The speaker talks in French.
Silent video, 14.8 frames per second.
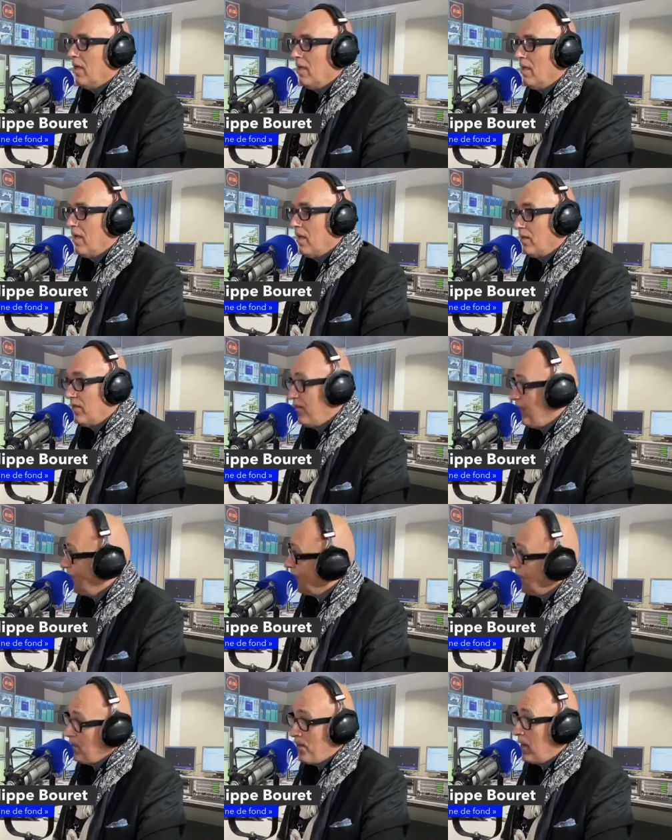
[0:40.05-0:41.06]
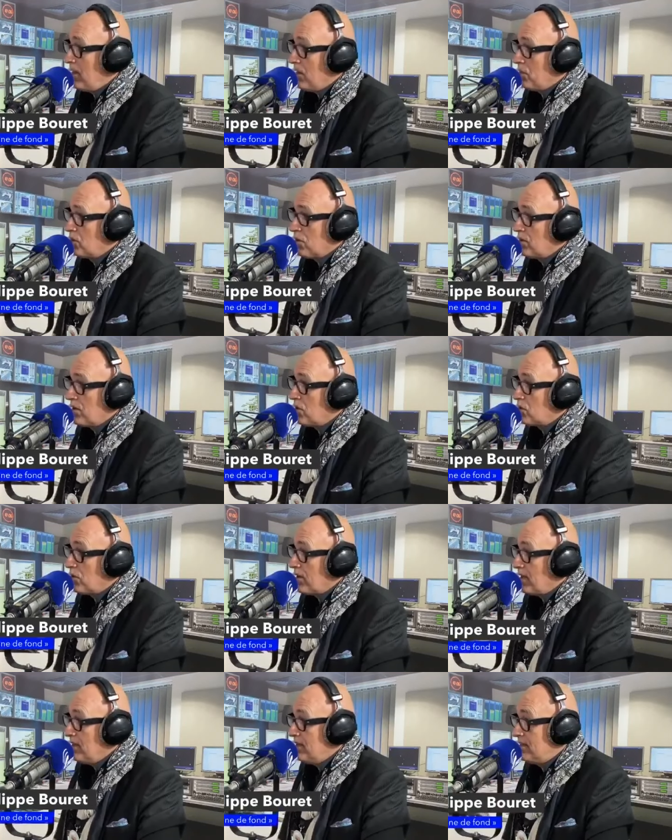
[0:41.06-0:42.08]
Euh, en effet, ce n'est pas un entretien
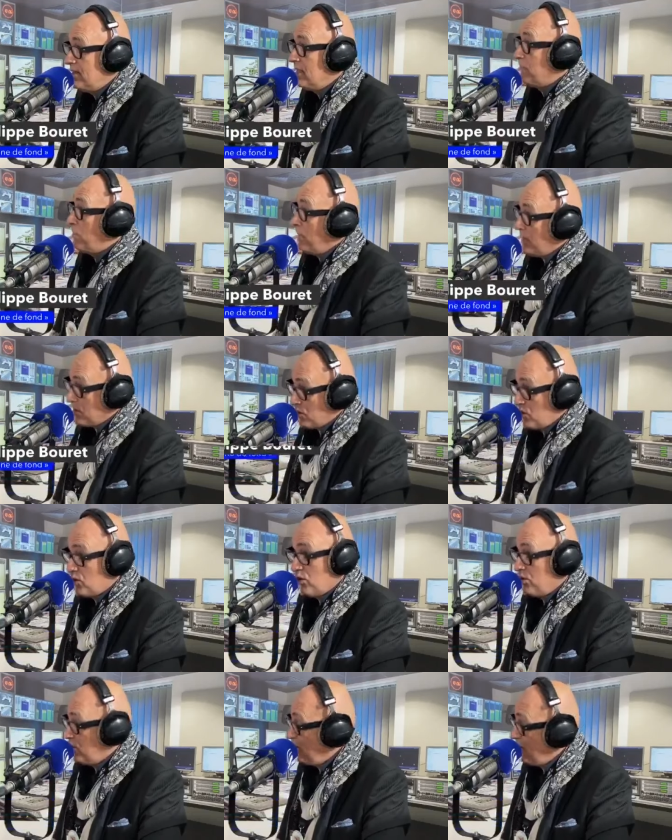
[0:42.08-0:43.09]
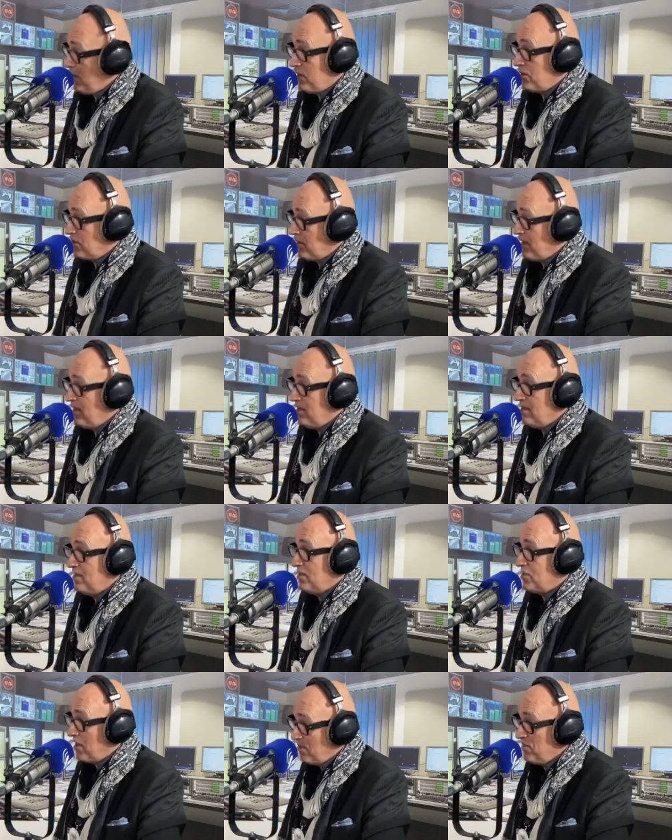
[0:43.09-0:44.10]
journalistique parce que je ne suis pas
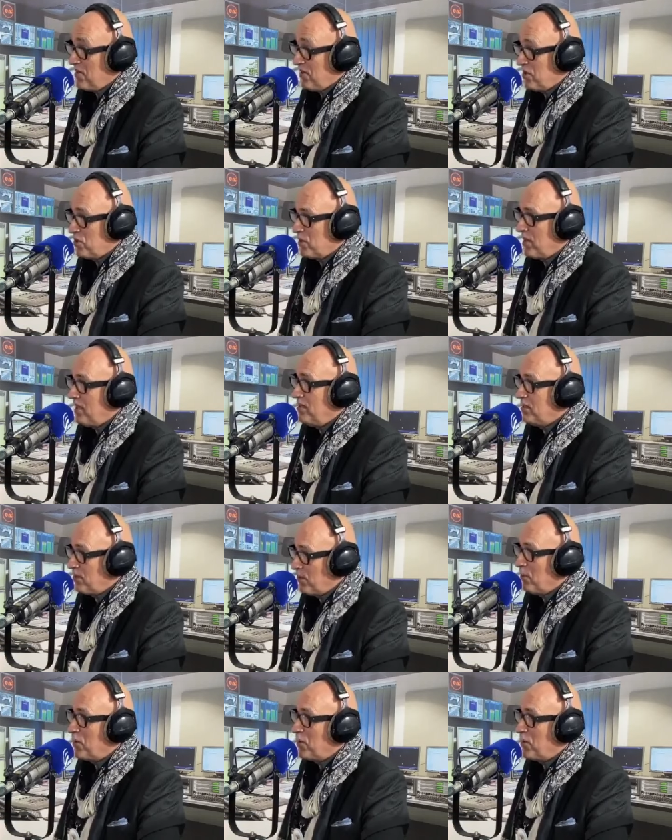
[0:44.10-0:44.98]
journaliste et j'admire les journalistes